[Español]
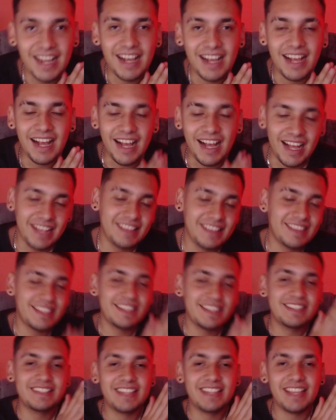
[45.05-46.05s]

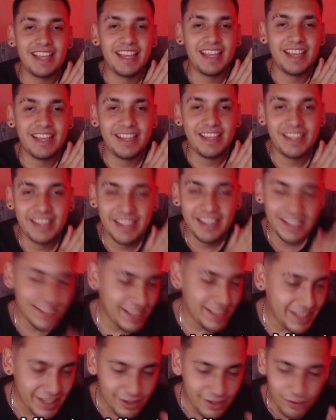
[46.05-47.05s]
antes de ir de
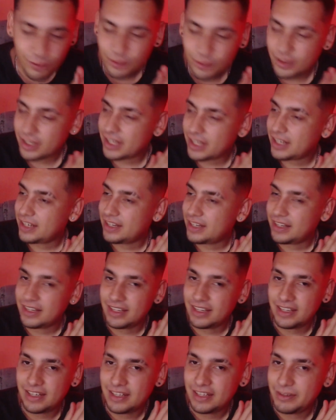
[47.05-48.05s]
lleno con
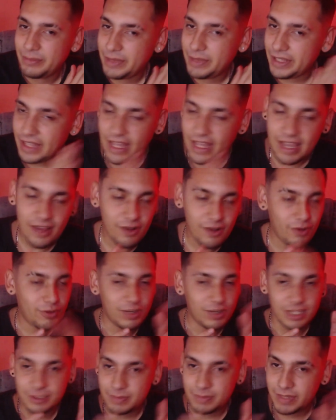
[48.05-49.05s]
el video, con las
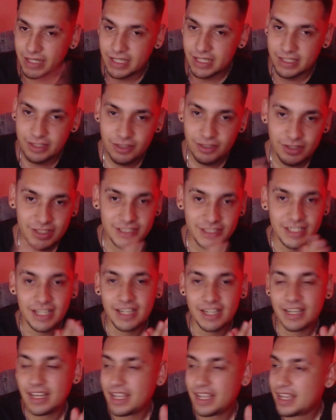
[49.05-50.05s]
explicaciones de las
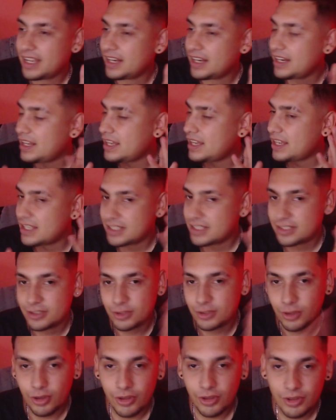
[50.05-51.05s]
reglas,
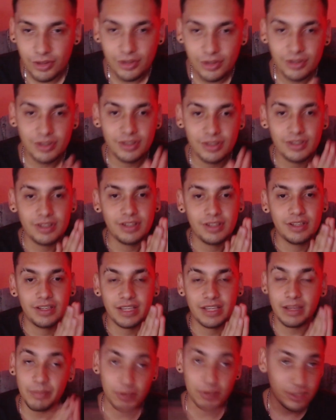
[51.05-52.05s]
todo, que
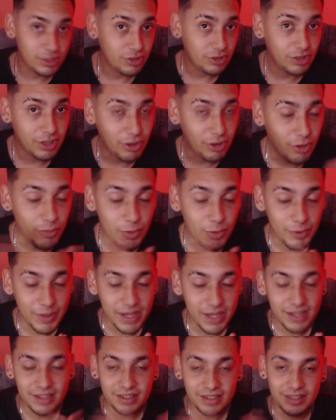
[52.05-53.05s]
por cierto quedó muy
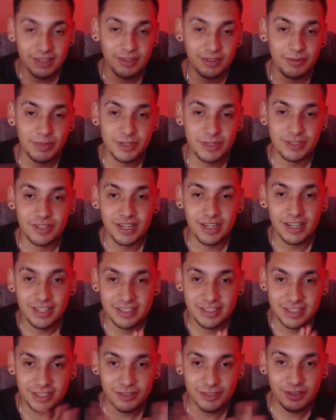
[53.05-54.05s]
bien, en lo personal
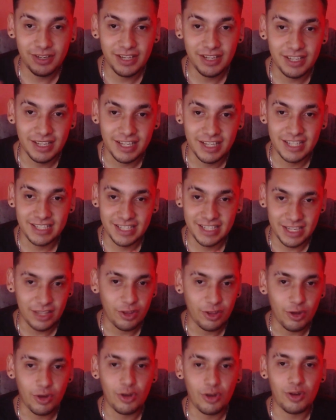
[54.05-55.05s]
siento que, que
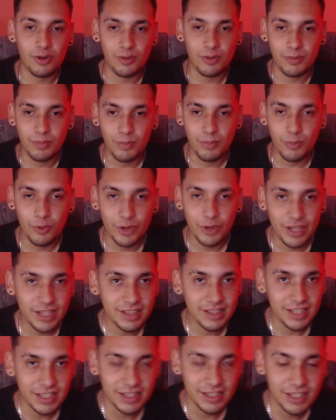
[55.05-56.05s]
quedó muy
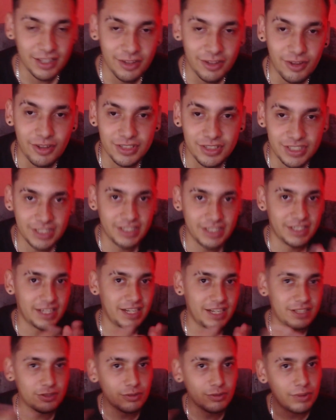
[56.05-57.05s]
entendido si
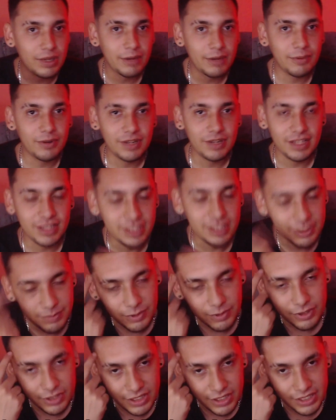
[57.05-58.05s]
eres nuevo en el
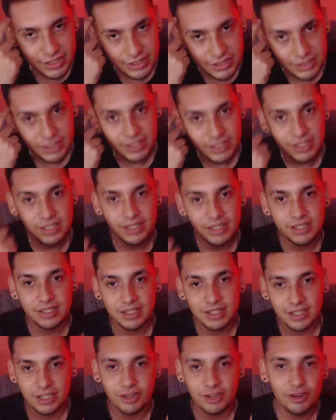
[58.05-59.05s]
3x3
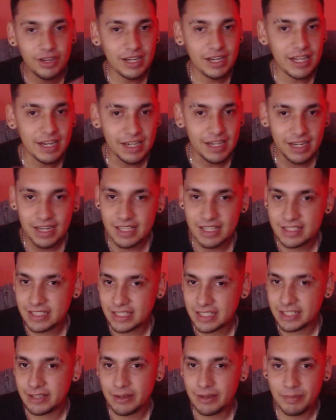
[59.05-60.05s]
Creo que las reglas te
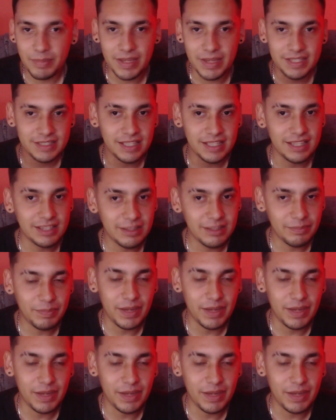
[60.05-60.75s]
sirven bastante para